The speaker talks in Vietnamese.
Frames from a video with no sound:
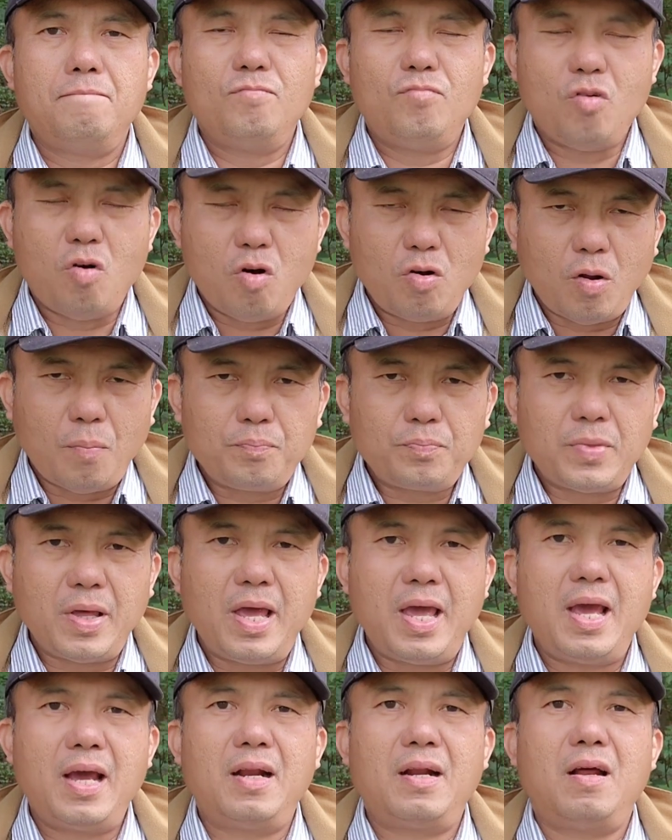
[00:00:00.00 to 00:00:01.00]
vô nộp
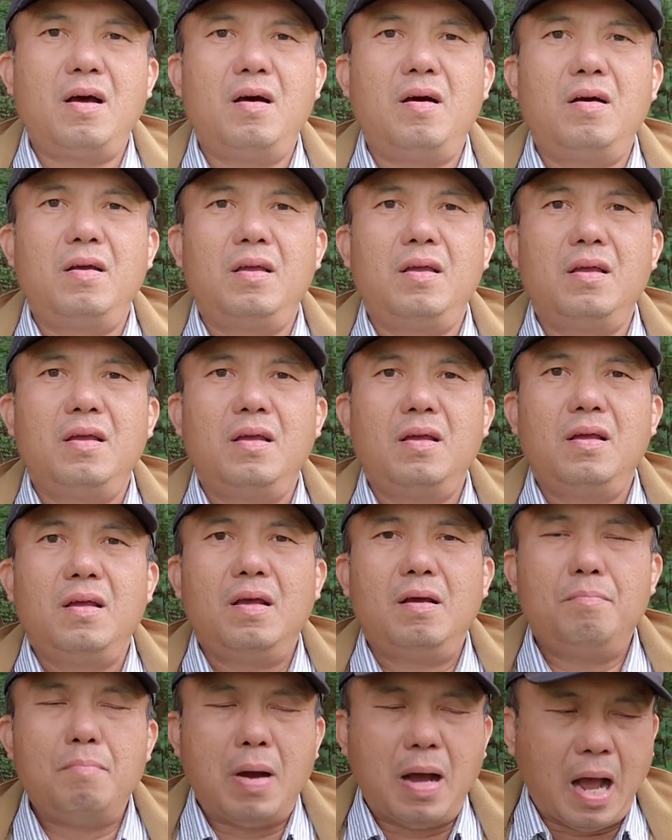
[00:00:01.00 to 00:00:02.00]
tiền rồi
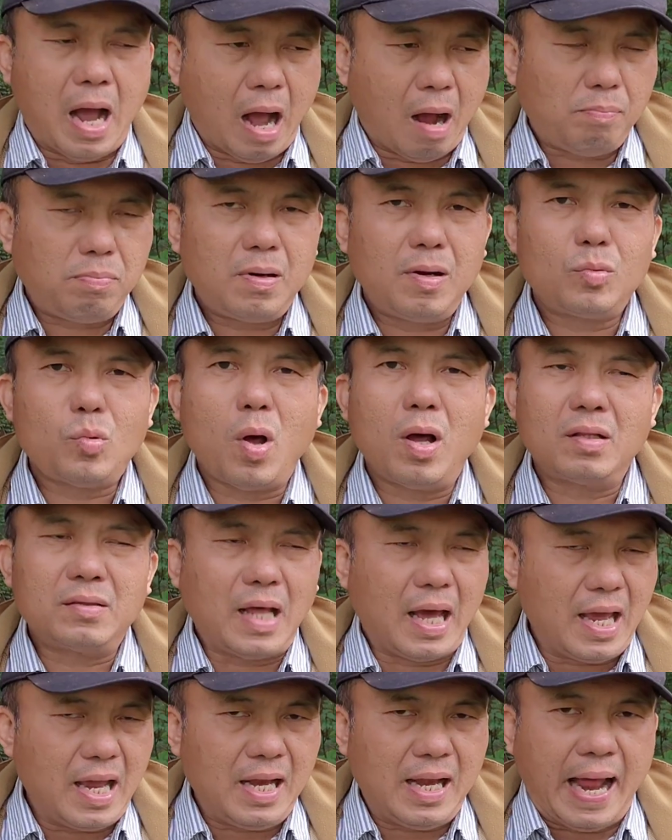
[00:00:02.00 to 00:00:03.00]
mà học là toàn
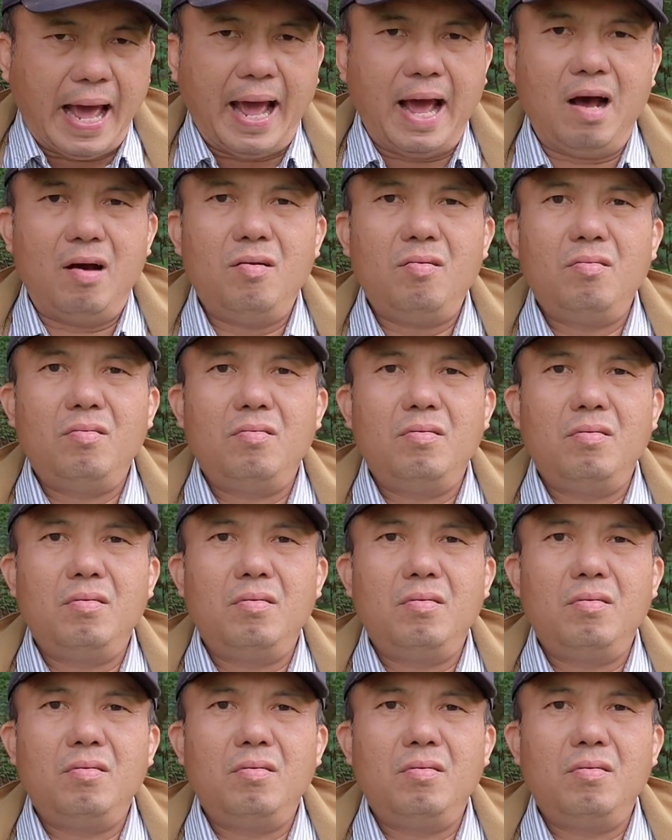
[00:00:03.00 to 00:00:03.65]
tẩy não